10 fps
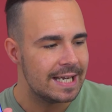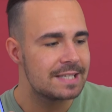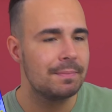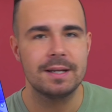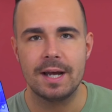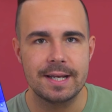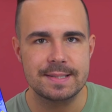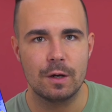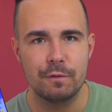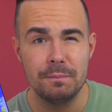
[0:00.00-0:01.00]
Ist man da
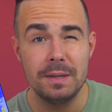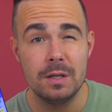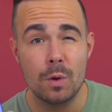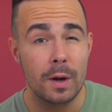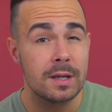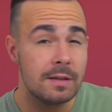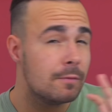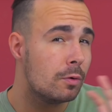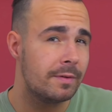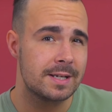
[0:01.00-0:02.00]
jetzt auf Mi 9
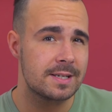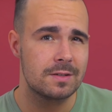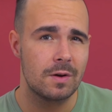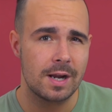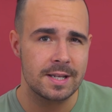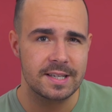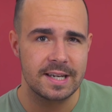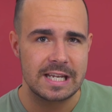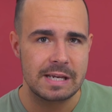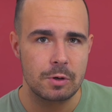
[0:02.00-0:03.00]
Niveau, wenn ich das noch alles
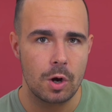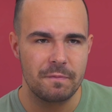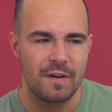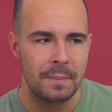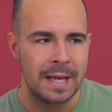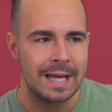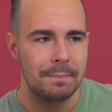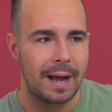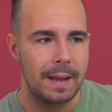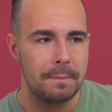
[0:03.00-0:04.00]
richtig im Kopf habe.
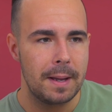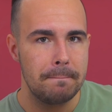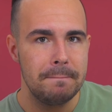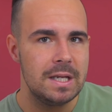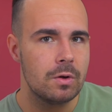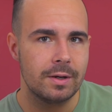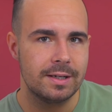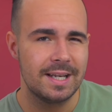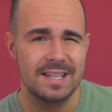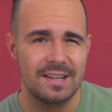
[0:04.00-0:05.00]
Beim Mi
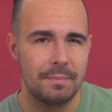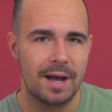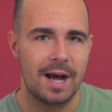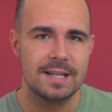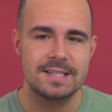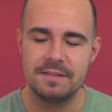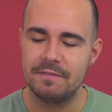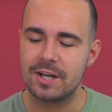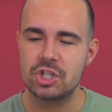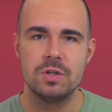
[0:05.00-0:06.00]
9T ist ja bei 18
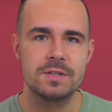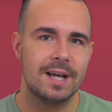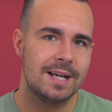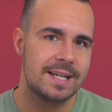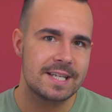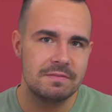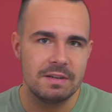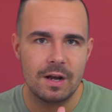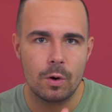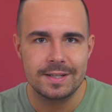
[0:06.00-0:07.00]
Watt Schluss. Allerdings
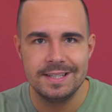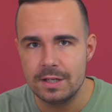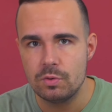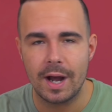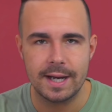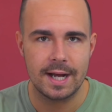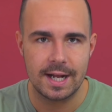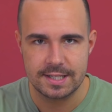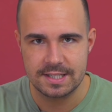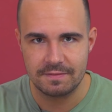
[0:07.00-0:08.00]
wird auch hier nur ein
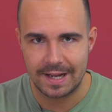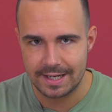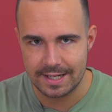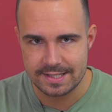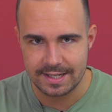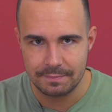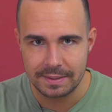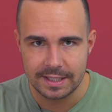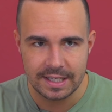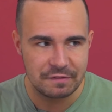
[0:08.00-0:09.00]
18 Watt Netzteil
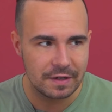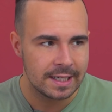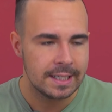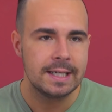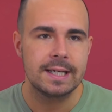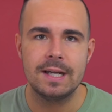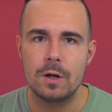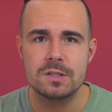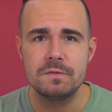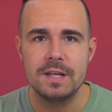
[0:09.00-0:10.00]
mitgeliefert.
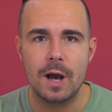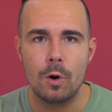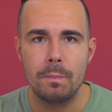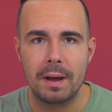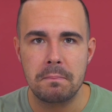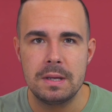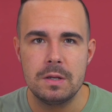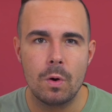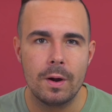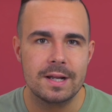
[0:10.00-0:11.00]
Genauso wie auch beim Mi
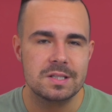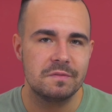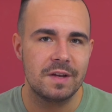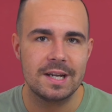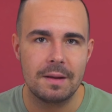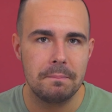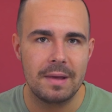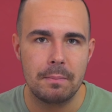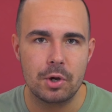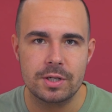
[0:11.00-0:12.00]
9. Also wer da
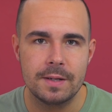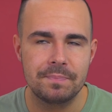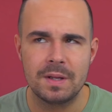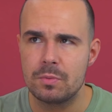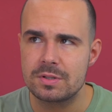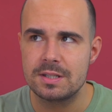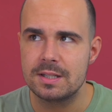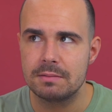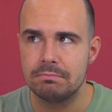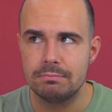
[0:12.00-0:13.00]
mehr möchte, der muss
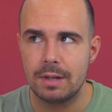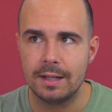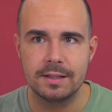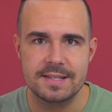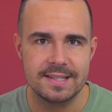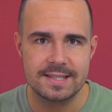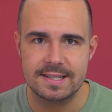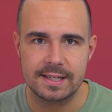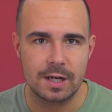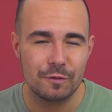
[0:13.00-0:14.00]
sich ein anderes
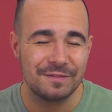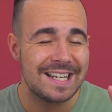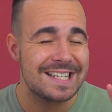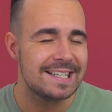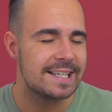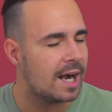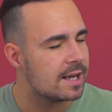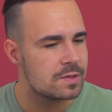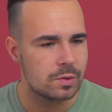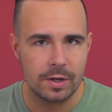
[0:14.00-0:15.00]
Netzteil kaufen. Ist nicht
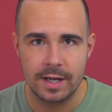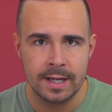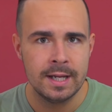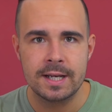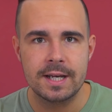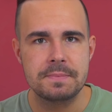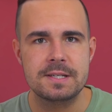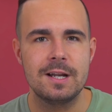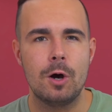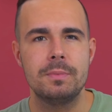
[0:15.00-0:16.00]
allzu teuer. Gibt
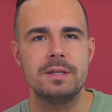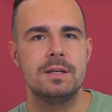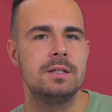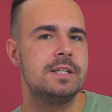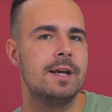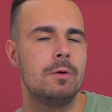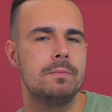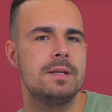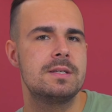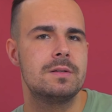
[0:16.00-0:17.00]
es, glaube ich, in
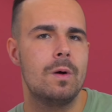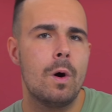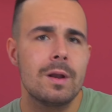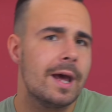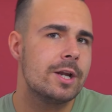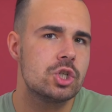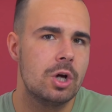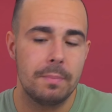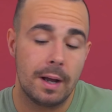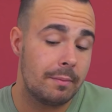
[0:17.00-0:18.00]
Xiaomi's
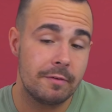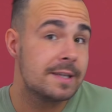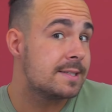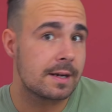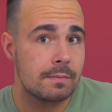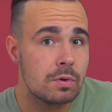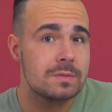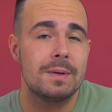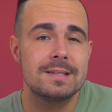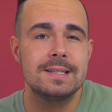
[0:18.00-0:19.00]
Online-Shop. Aber wie gesagt,
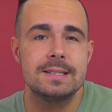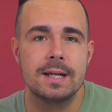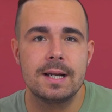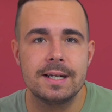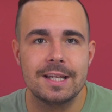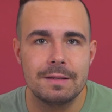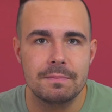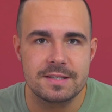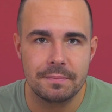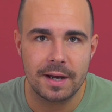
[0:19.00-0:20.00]
muss man sich dann halt
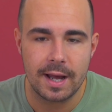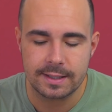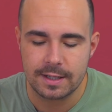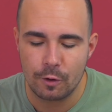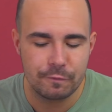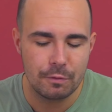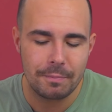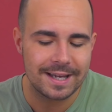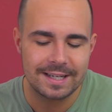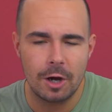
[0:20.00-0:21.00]
eben separat kaufen.
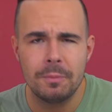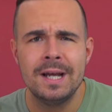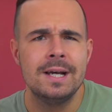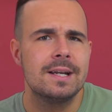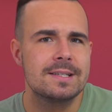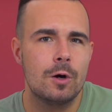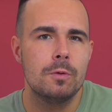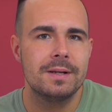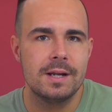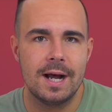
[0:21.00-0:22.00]
Wobei ich glaube, dass
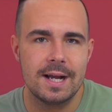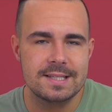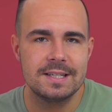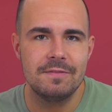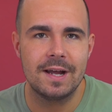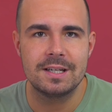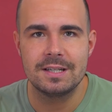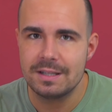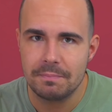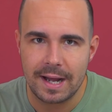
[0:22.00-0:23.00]
auch mit den 18 Watt
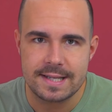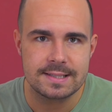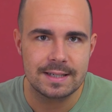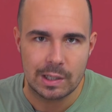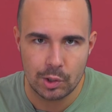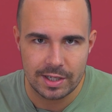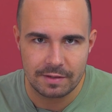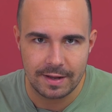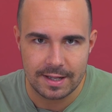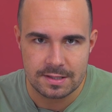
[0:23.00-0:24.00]
die meisten
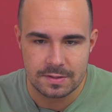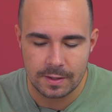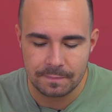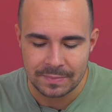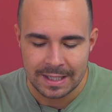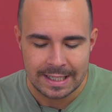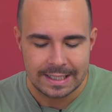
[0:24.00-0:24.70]
glücklich werden sollten.